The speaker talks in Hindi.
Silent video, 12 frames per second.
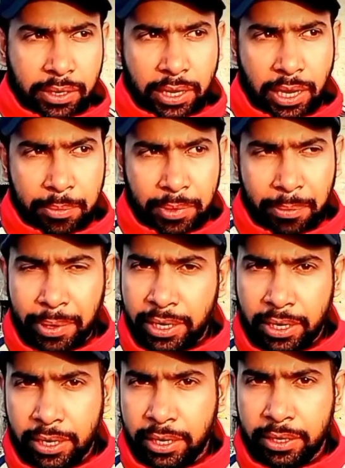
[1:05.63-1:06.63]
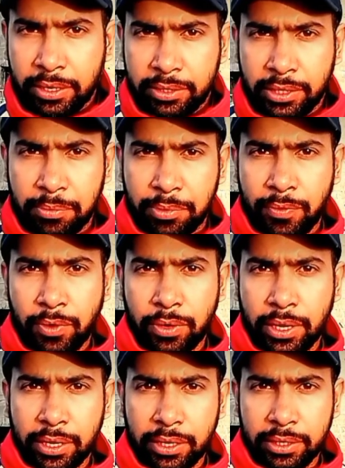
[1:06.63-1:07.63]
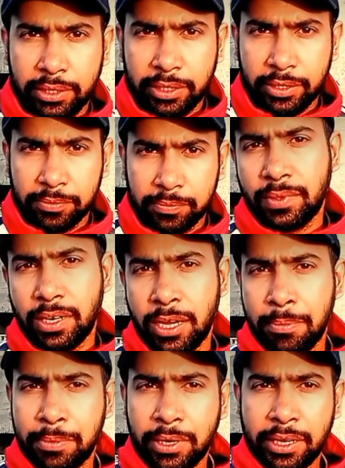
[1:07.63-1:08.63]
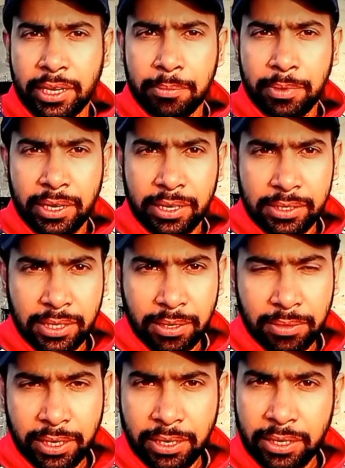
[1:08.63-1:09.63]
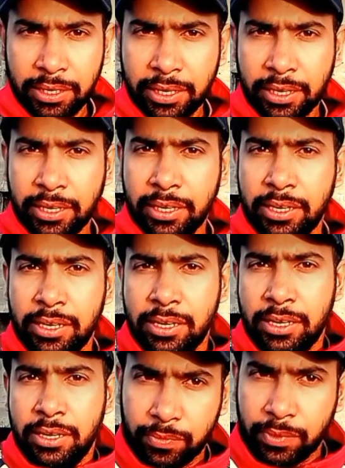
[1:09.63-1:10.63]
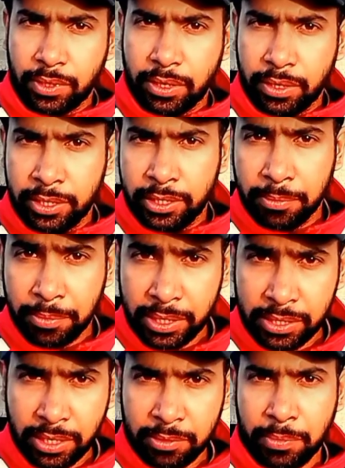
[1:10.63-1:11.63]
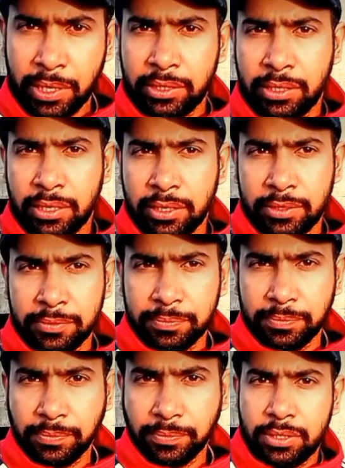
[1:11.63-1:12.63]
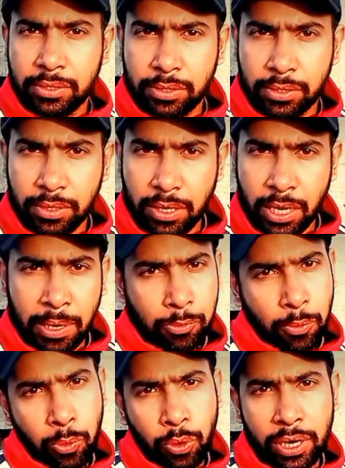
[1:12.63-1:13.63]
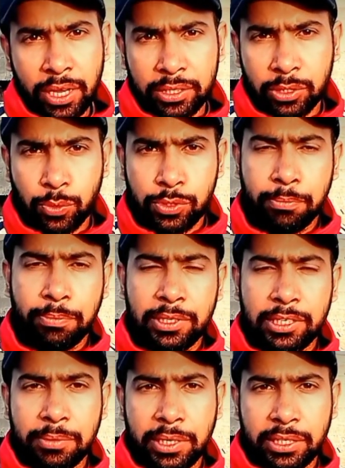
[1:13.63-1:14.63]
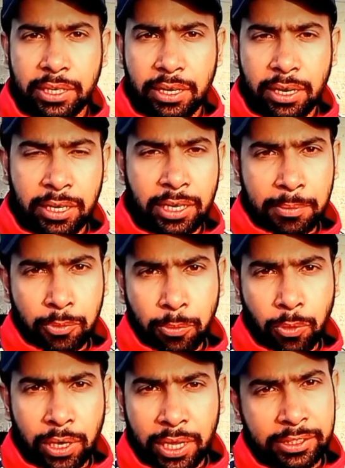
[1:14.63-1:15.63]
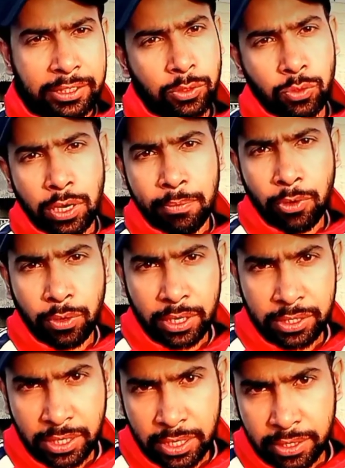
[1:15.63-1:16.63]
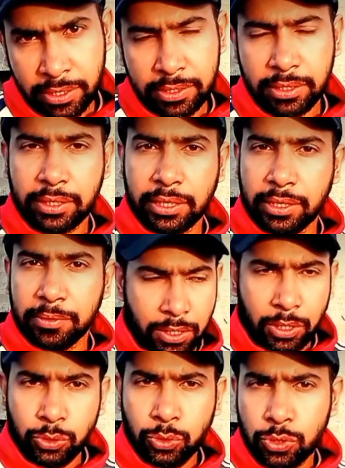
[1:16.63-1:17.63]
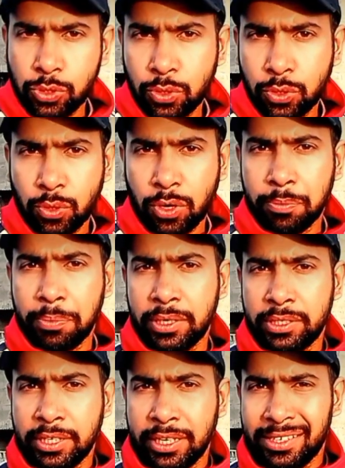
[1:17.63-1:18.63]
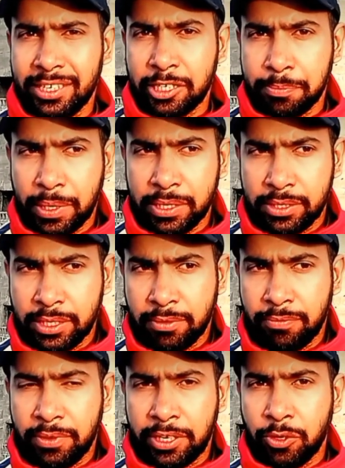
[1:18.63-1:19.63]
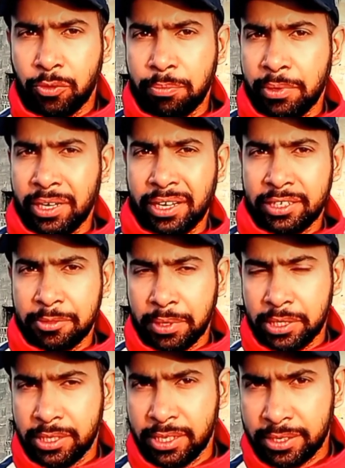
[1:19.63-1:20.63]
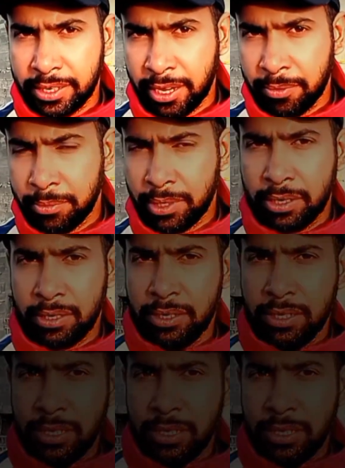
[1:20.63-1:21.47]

कैमरा मैटर नहीं करता आपके ब्लॉगिंग के लिए आपका कैमरे के सामने आके रिदम के साथ बात करना आपको बोलना आता हो सिंपल सी बात है अगर आपको बोलना आता है तो आप ब्लॉगिंग स्टार्ट कर सकते हैं यू शुड नॉट परचेज़ एक्सपेंसिव इक्विपमेंट एक्सपेंसिव कैमरा